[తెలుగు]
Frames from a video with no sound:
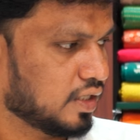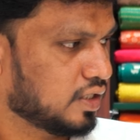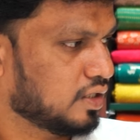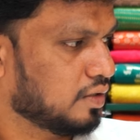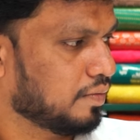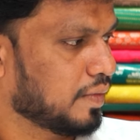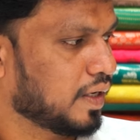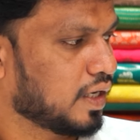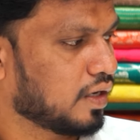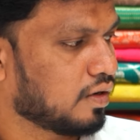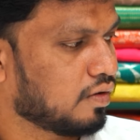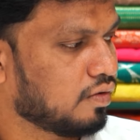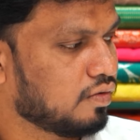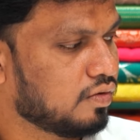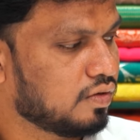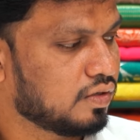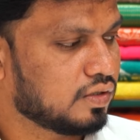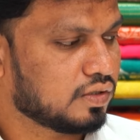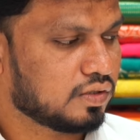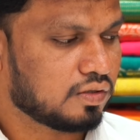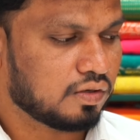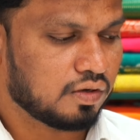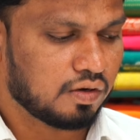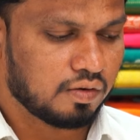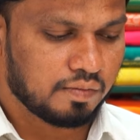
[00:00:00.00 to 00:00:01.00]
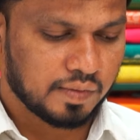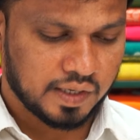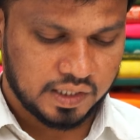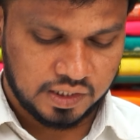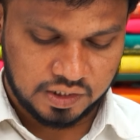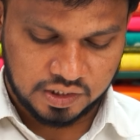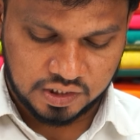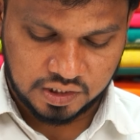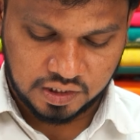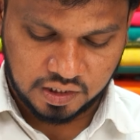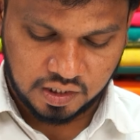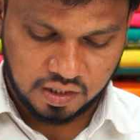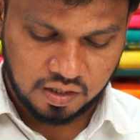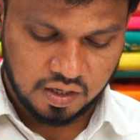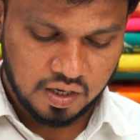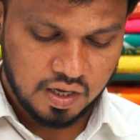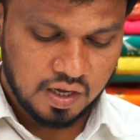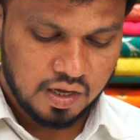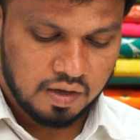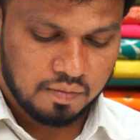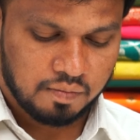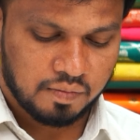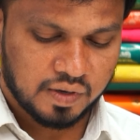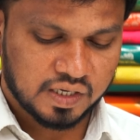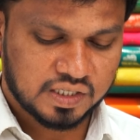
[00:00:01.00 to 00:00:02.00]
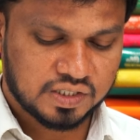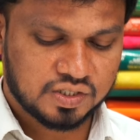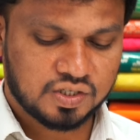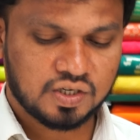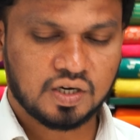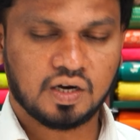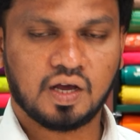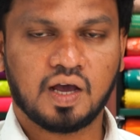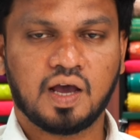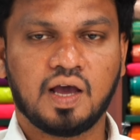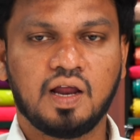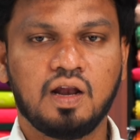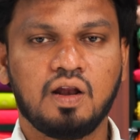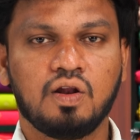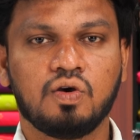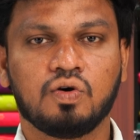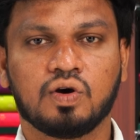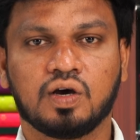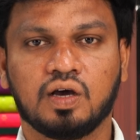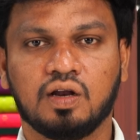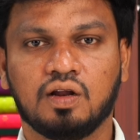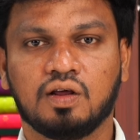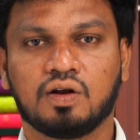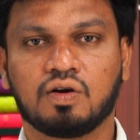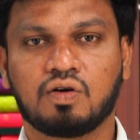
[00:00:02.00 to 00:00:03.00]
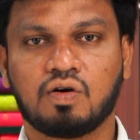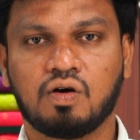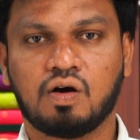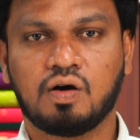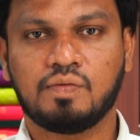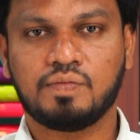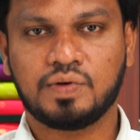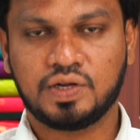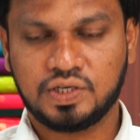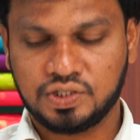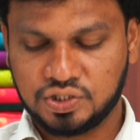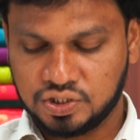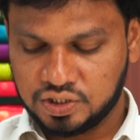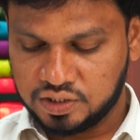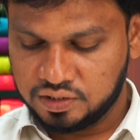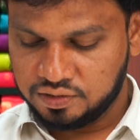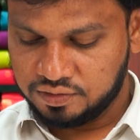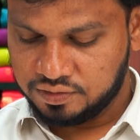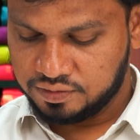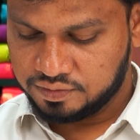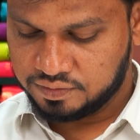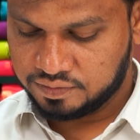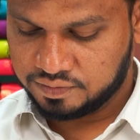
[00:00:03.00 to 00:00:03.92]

వచ్చి మనకు సో మంచి మస్టర్డ్ ఎల్లో కలర్ కాంబినేషన్